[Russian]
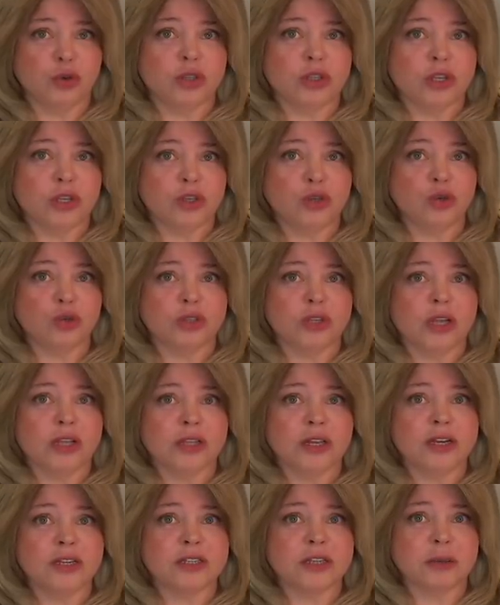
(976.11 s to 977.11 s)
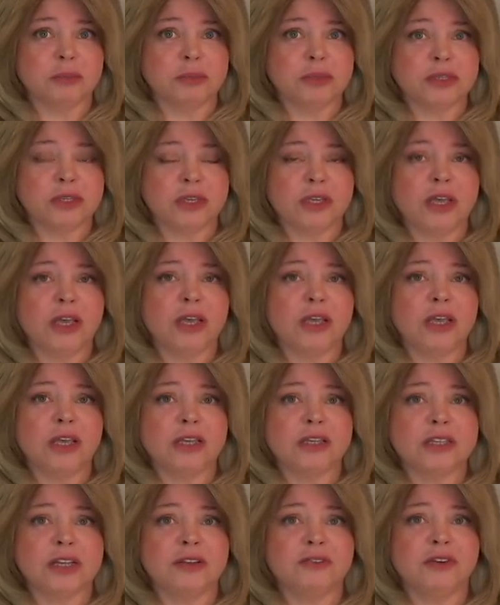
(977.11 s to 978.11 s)
это идет на английском языке, и
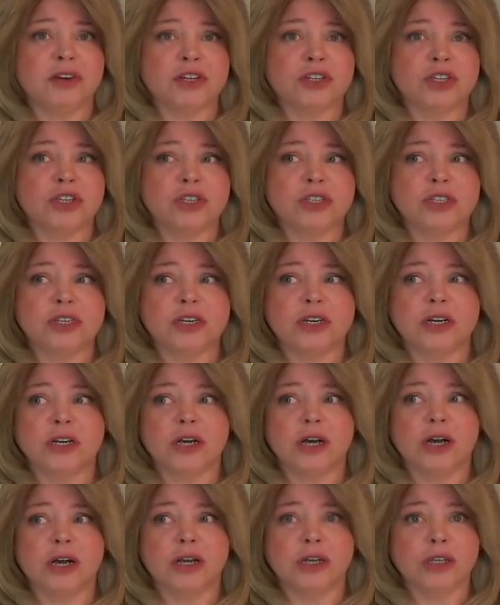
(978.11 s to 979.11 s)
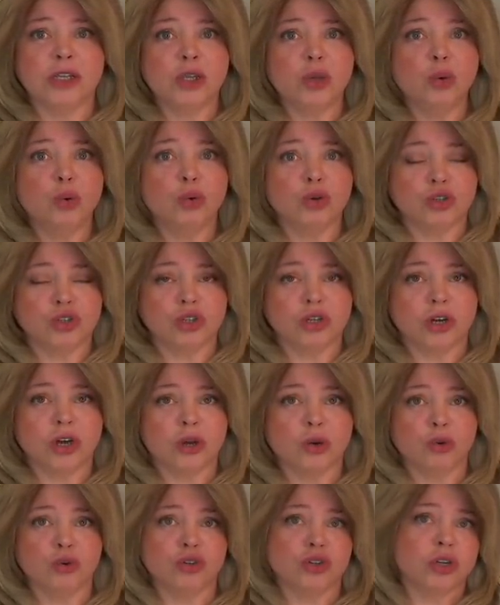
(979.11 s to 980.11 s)
если ваш язык а, не очень
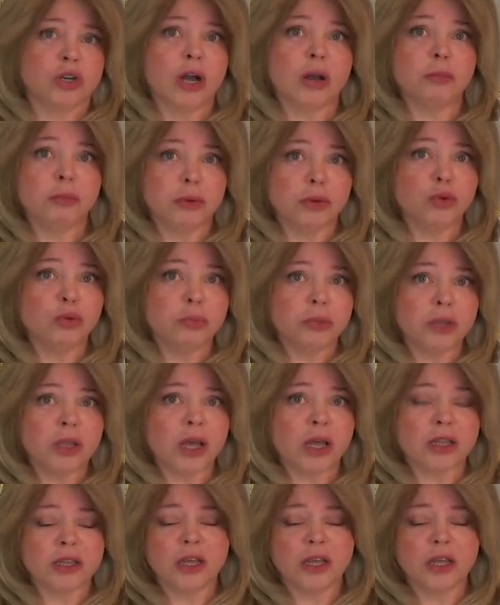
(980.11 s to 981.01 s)
хороший, как был у меня,